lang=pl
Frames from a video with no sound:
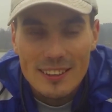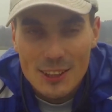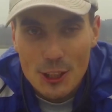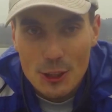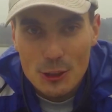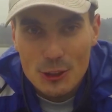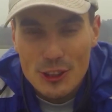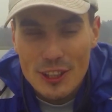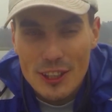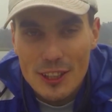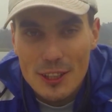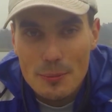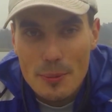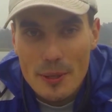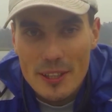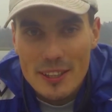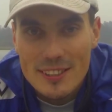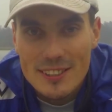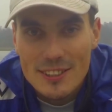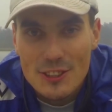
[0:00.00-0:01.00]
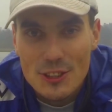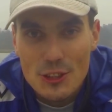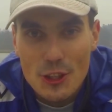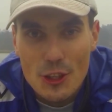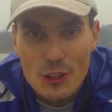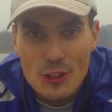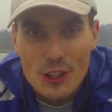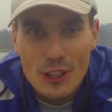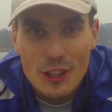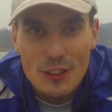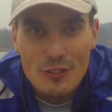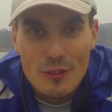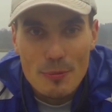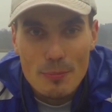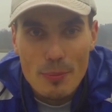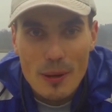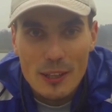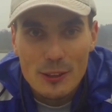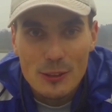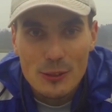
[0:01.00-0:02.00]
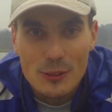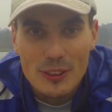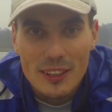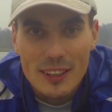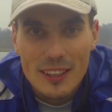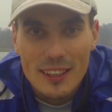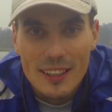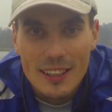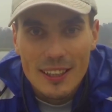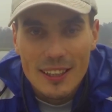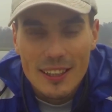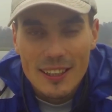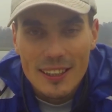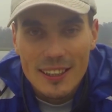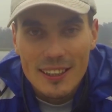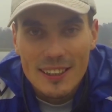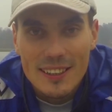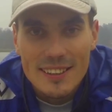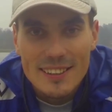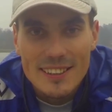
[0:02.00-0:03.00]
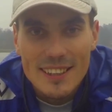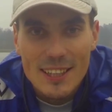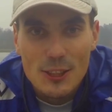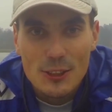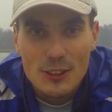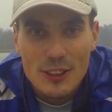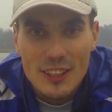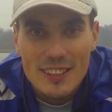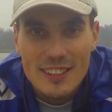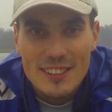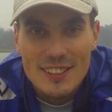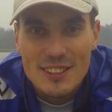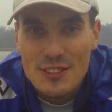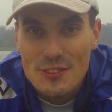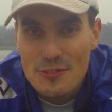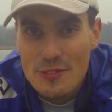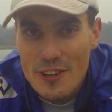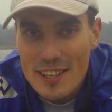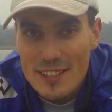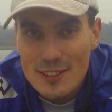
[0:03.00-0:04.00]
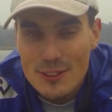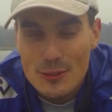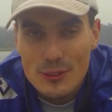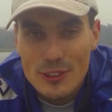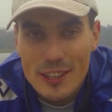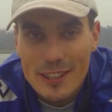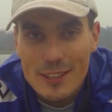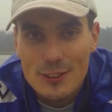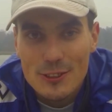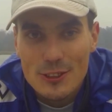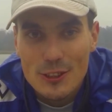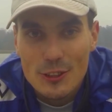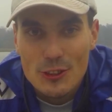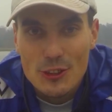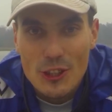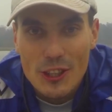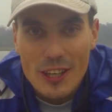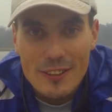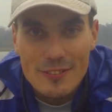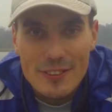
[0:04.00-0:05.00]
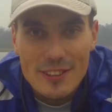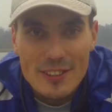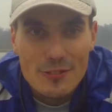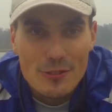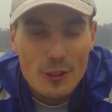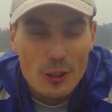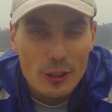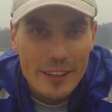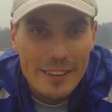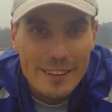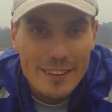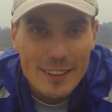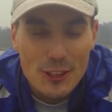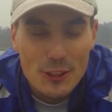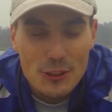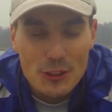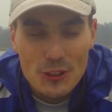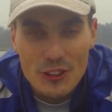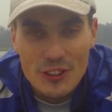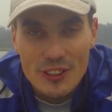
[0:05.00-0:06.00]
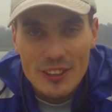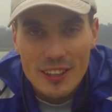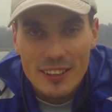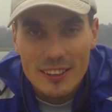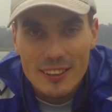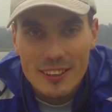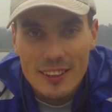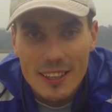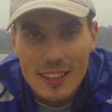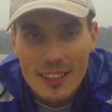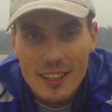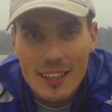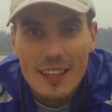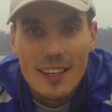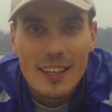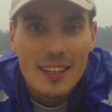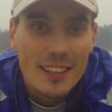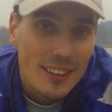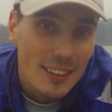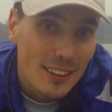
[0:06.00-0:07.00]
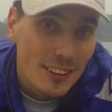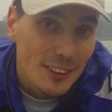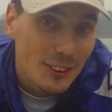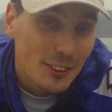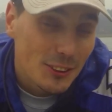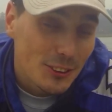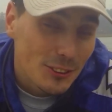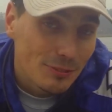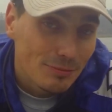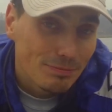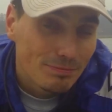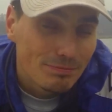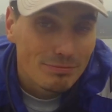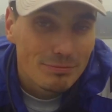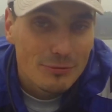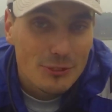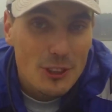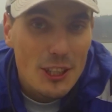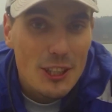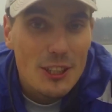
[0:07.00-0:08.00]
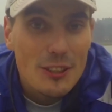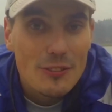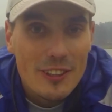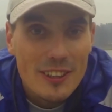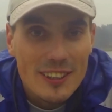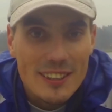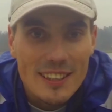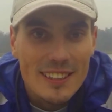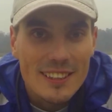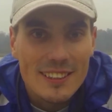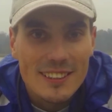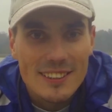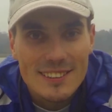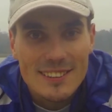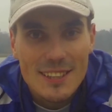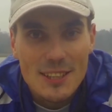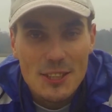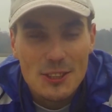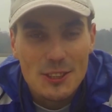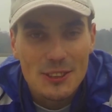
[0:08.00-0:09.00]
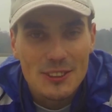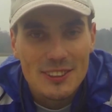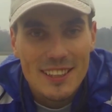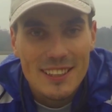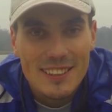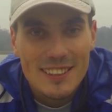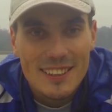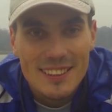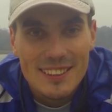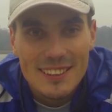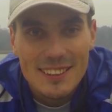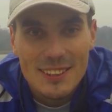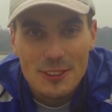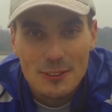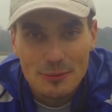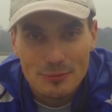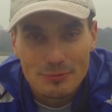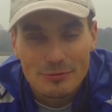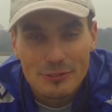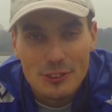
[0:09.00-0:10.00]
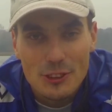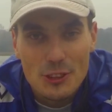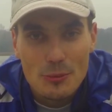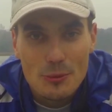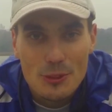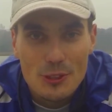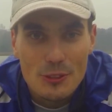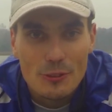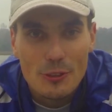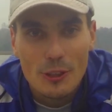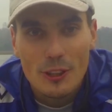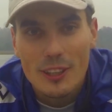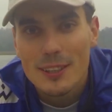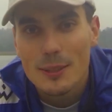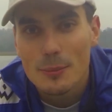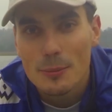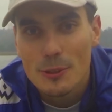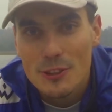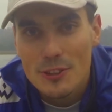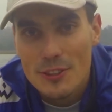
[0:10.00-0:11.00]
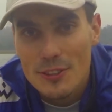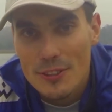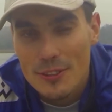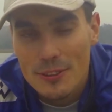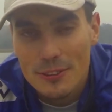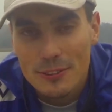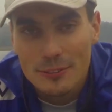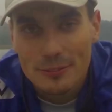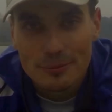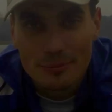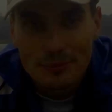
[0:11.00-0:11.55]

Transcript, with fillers: Troszkę rybek z dzisiejszego wypadu, e, jako taki zwiastun tego, co czeka Was w kolejnych odcinkach. E, I dzięki wielkie za oglądanie. Widzimy się w kolejnym odcinku.